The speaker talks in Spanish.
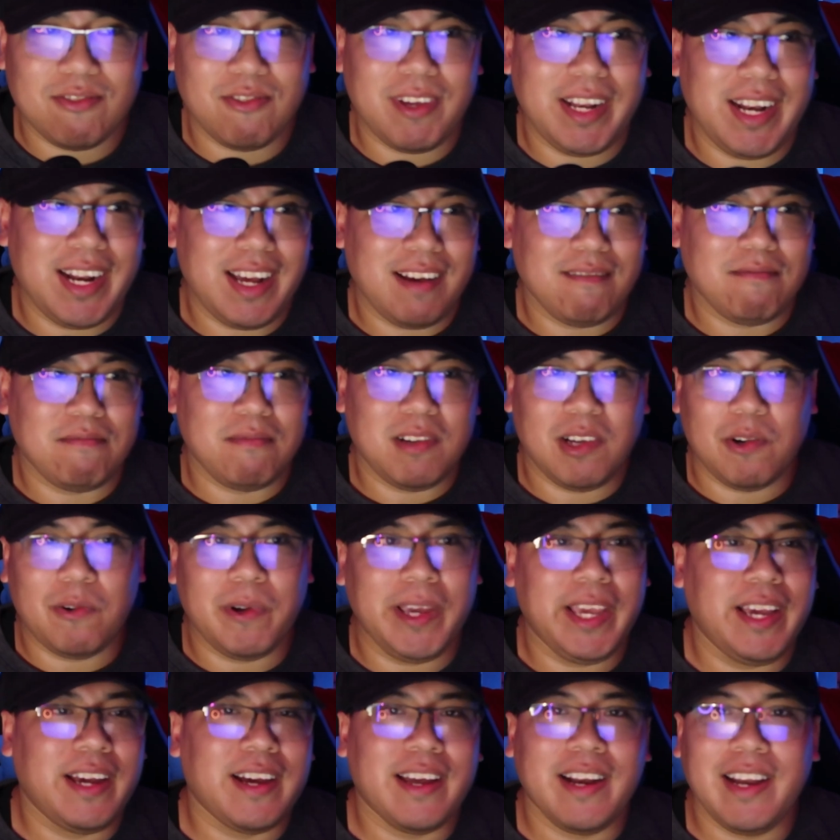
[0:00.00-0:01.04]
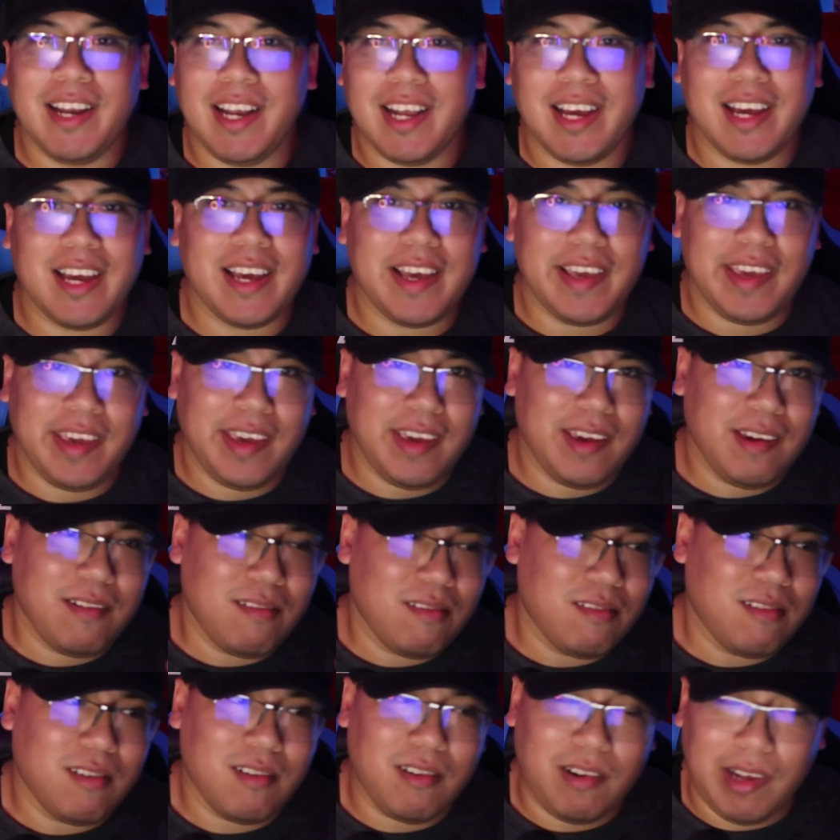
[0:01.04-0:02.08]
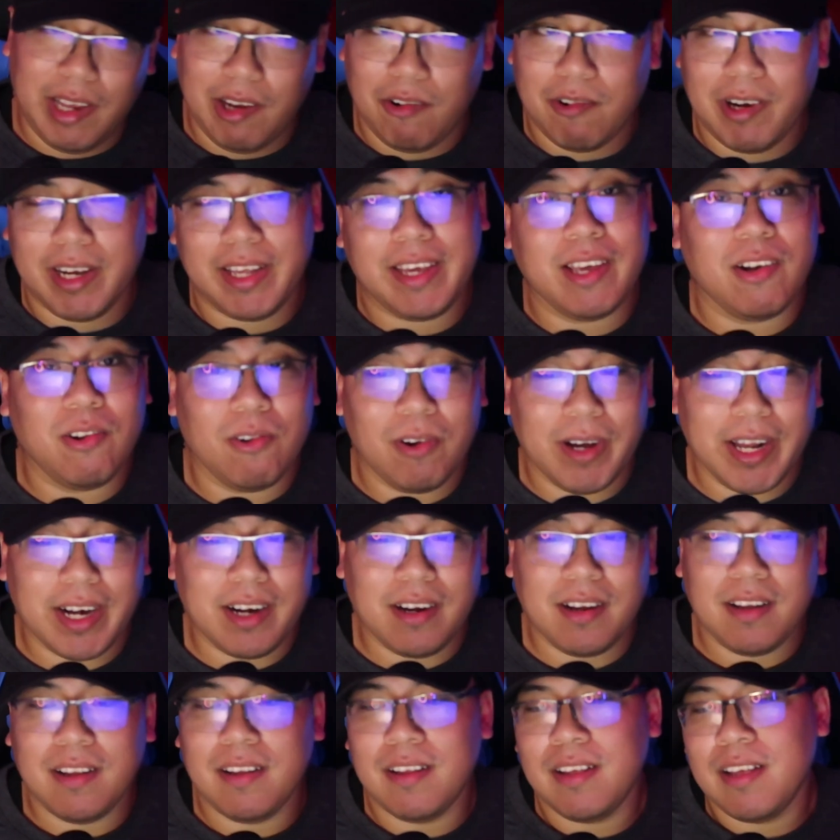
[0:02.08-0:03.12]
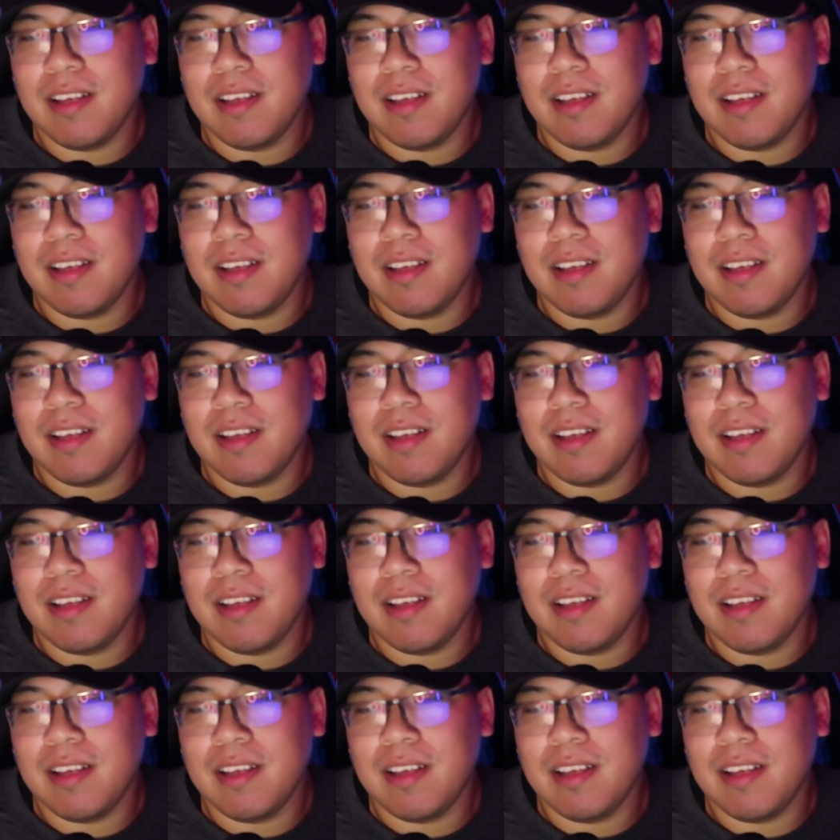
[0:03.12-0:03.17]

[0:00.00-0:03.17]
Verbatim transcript: suena Queen en la calle o en cualquier lugar.